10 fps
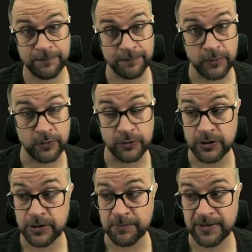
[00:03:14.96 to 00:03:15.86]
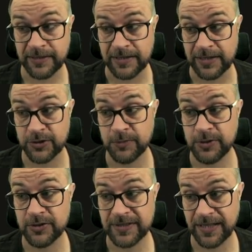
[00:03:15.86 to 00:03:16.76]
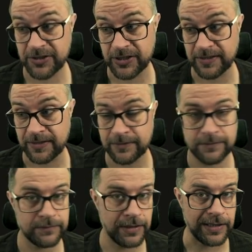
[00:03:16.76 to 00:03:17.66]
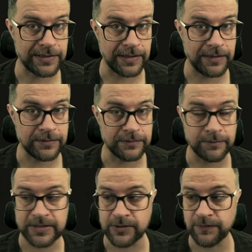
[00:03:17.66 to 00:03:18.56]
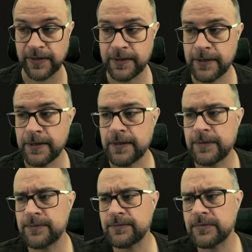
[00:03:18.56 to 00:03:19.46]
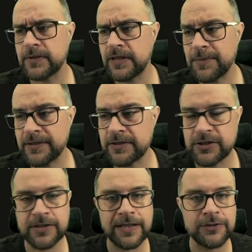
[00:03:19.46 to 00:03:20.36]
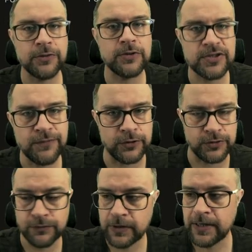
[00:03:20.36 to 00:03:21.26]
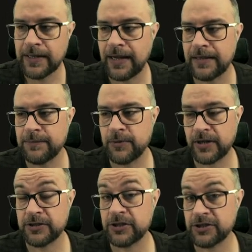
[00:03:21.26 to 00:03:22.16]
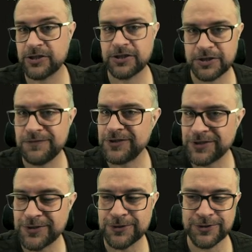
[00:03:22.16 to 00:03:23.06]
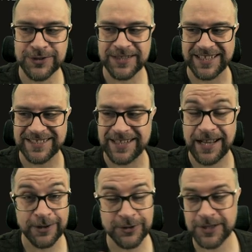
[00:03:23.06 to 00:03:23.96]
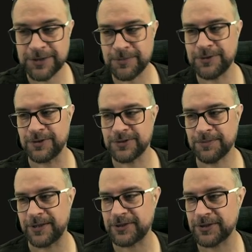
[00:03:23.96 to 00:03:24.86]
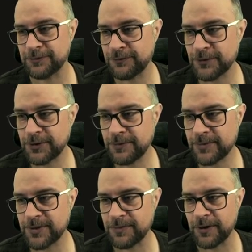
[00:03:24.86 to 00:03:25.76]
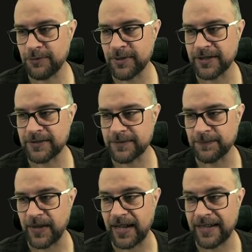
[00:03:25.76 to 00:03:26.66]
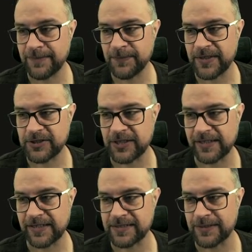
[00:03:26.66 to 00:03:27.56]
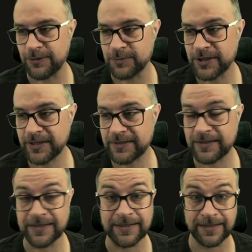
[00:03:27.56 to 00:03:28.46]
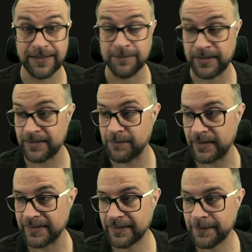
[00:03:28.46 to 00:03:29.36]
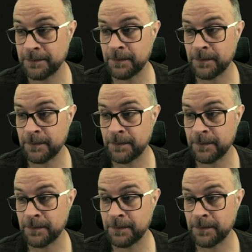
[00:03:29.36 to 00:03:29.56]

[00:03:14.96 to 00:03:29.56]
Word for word: bo rodzi się pytanie, a co mi dostarcza ta klasa bazowa. Nie będę się nad nią rozwodził, ale pokażę, że rzeczywiście coś dostarcza. A chociażby to, zobaczcie, utworzyłem sobie obiekt A naszej klasy Object, tej takiej matki matek,